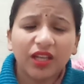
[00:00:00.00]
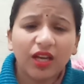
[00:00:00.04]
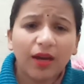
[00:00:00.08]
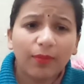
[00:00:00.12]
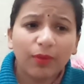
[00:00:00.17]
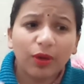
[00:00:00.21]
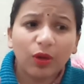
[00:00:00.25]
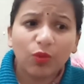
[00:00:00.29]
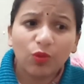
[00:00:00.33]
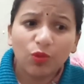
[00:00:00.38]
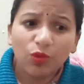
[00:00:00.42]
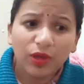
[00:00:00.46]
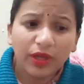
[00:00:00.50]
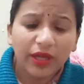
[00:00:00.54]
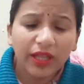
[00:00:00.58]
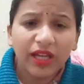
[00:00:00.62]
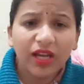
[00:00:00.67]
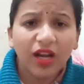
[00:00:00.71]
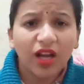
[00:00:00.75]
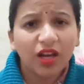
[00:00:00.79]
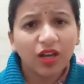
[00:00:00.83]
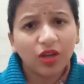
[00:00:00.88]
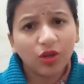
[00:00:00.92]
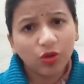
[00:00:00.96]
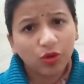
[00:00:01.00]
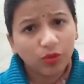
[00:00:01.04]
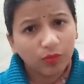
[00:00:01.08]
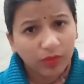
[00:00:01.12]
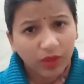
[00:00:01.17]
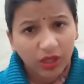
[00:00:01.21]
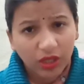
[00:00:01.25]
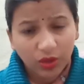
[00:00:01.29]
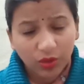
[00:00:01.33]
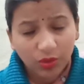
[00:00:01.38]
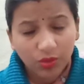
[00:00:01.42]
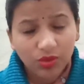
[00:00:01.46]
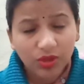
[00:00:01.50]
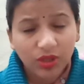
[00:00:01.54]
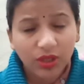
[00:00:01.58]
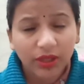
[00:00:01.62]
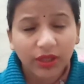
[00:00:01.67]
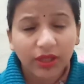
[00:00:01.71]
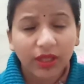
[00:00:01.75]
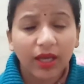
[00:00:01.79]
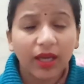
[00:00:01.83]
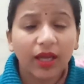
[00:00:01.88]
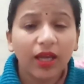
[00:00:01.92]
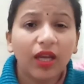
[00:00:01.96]
है या आपका उल्टी आने को मन हो
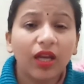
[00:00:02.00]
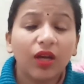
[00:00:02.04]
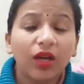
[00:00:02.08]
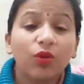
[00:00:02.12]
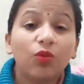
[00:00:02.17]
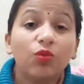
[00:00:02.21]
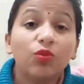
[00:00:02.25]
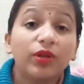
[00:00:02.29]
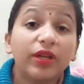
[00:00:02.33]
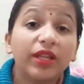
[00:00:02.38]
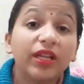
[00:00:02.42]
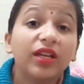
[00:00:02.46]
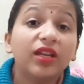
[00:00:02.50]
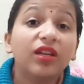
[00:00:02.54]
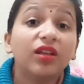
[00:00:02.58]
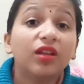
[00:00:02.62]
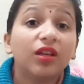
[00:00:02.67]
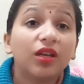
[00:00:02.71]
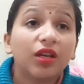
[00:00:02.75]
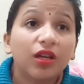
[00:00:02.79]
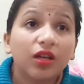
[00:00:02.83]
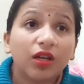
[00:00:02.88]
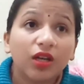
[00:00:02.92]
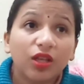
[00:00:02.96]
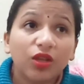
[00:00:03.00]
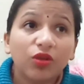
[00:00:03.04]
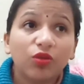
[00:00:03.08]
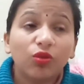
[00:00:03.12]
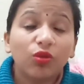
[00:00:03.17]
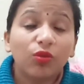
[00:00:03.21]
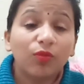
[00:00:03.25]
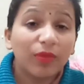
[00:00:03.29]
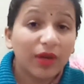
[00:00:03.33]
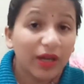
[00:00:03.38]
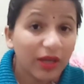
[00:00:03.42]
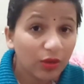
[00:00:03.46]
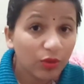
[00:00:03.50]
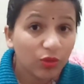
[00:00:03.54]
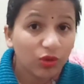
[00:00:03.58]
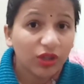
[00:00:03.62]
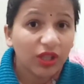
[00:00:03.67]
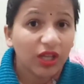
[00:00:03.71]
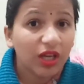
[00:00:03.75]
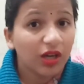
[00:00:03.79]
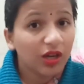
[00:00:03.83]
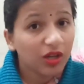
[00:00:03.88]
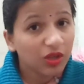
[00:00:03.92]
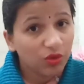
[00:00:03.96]
सकता है उल्टी कईयों को मन
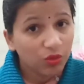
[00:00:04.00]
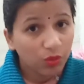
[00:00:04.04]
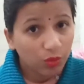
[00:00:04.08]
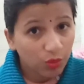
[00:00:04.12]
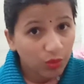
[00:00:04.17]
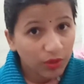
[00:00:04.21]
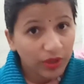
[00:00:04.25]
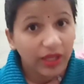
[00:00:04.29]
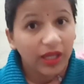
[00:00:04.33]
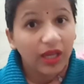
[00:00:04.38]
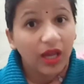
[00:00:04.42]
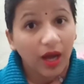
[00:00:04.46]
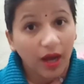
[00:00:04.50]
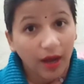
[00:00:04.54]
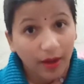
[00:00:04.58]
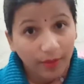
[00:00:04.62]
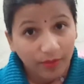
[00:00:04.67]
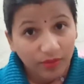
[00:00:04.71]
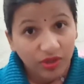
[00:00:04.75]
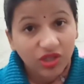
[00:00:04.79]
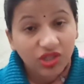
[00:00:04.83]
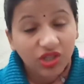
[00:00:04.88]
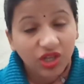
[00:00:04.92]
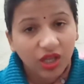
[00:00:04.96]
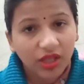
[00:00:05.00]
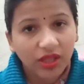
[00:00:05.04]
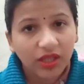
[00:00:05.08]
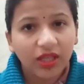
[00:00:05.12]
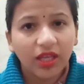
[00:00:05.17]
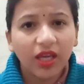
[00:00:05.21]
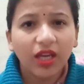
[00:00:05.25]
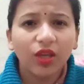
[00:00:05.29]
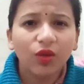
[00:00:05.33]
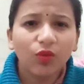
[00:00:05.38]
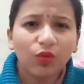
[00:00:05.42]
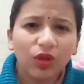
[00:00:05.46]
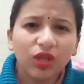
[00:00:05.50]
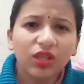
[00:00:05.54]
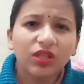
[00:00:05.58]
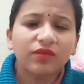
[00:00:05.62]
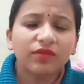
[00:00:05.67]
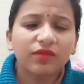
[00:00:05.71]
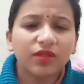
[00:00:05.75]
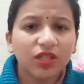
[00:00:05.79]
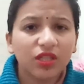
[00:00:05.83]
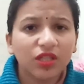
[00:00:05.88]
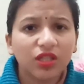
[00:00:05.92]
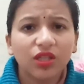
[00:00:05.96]
होता है कईयों को उल्टी आ भी जाती है क्योंकि
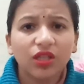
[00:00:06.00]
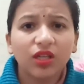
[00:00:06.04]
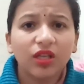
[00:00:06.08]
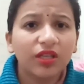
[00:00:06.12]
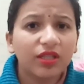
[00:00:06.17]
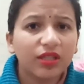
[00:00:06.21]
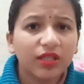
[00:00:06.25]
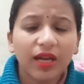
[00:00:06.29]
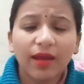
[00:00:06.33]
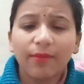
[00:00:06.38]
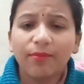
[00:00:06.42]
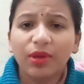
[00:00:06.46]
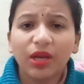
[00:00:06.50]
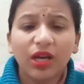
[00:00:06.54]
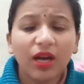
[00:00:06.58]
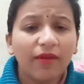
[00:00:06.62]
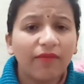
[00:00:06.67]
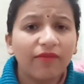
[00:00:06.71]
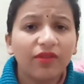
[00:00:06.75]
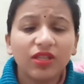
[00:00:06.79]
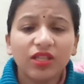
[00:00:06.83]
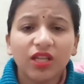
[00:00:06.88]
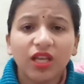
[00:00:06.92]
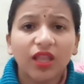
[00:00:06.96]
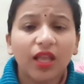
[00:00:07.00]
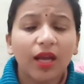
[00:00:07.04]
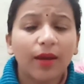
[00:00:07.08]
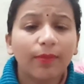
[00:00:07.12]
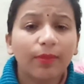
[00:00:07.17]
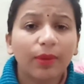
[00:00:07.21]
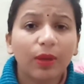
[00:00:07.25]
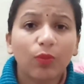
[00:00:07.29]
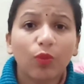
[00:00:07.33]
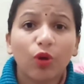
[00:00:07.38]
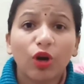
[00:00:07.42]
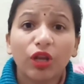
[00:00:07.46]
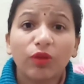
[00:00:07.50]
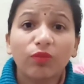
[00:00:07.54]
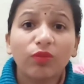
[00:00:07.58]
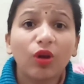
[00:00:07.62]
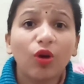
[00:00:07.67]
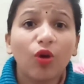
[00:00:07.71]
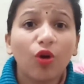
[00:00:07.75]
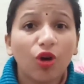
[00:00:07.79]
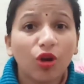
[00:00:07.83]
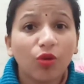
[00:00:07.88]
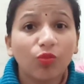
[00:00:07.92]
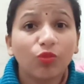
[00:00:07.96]
इस वजह से इस टाइम पर काफ़ी ज़्यादा आपके बॉडी
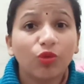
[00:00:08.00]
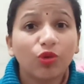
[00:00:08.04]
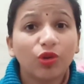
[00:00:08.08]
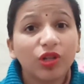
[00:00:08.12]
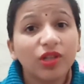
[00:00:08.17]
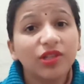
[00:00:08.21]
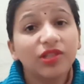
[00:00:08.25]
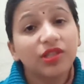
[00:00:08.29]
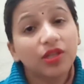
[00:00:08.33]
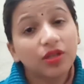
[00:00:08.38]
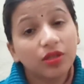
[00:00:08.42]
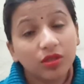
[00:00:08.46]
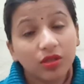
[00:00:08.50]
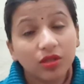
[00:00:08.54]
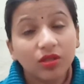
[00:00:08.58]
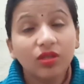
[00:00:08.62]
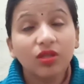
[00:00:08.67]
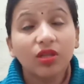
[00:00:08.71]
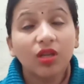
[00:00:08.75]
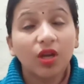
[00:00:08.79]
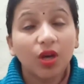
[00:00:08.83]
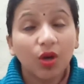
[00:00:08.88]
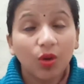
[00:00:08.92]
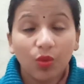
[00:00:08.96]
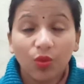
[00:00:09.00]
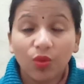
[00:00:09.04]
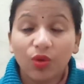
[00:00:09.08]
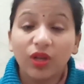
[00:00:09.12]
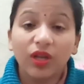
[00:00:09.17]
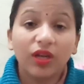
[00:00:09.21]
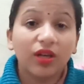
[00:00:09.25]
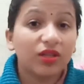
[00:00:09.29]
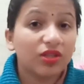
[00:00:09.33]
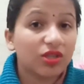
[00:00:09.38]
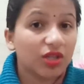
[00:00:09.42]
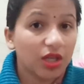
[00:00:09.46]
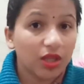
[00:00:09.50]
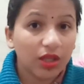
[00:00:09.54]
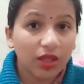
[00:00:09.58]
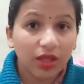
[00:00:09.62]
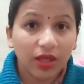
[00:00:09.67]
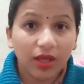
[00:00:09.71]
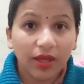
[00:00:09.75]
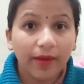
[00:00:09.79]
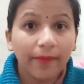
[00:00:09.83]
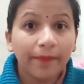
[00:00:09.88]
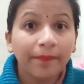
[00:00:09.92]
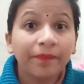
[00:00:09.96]
में हॉर्मोनल चेंजेस होने लग
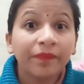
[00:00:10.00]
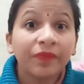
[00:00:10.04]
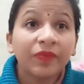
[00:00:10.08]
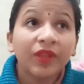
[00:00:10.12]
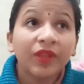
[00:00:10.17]
जाते हैं